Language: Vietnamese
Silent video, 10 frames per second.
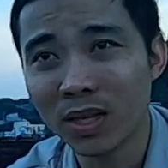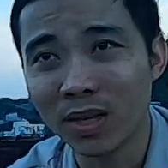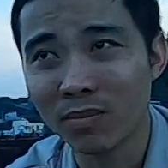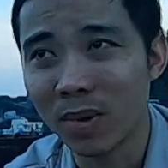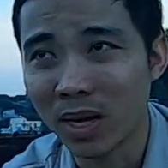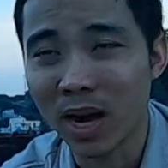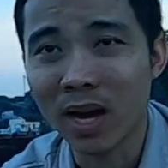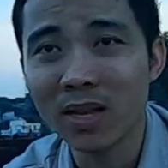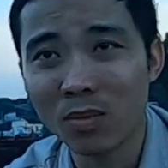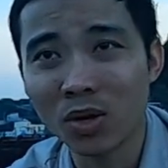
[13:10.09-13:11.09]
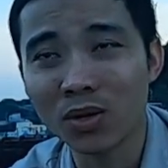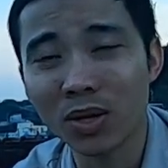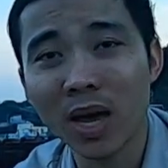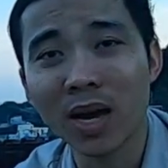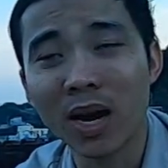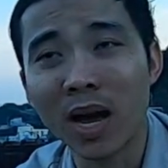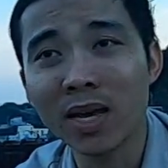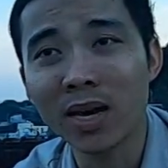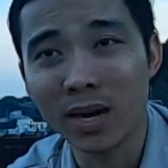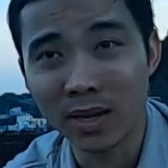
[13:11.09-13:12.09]
thì mình kể cho mọi người nghe nãy
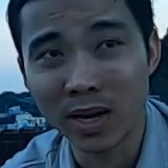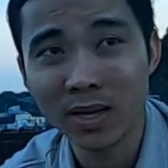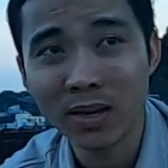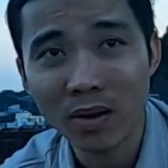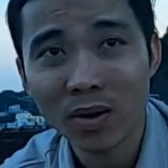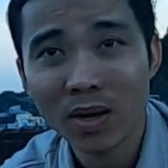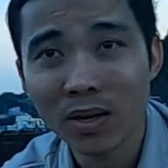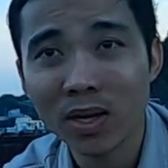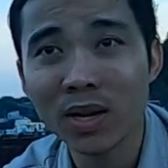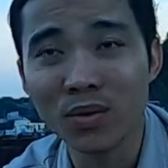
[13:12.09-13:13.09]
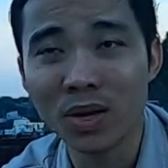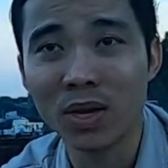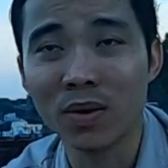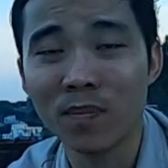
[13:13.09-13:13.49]
giờ để nói lên cái điều gì